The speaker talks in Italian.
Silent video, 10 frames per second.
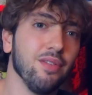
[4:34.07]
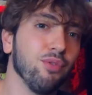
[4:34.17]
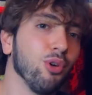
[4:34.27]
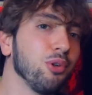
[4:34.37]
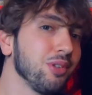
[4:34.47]

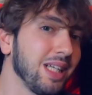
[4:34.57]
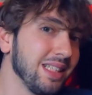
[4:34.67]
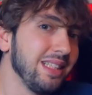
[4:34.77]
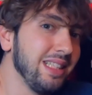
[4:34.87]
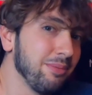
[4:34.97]

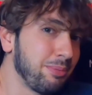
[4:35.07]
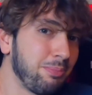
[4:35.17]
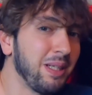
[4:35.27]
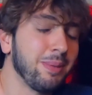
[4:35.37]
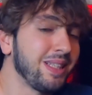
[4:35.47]
volontà di
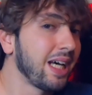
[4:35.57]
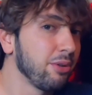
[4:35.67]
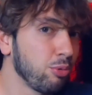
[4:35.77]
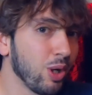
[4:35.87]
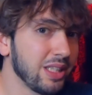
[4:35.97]

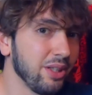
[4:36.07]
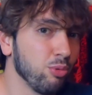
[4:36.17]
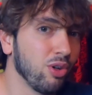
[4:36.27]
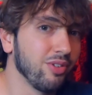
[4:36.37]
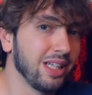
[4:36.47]
sperimentare qualche
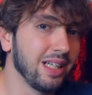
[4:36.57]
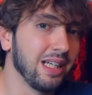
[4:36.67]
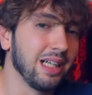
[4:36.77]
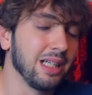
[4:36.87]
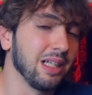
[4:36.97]

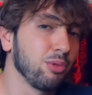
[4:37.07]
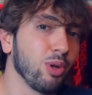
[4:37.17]
nuova,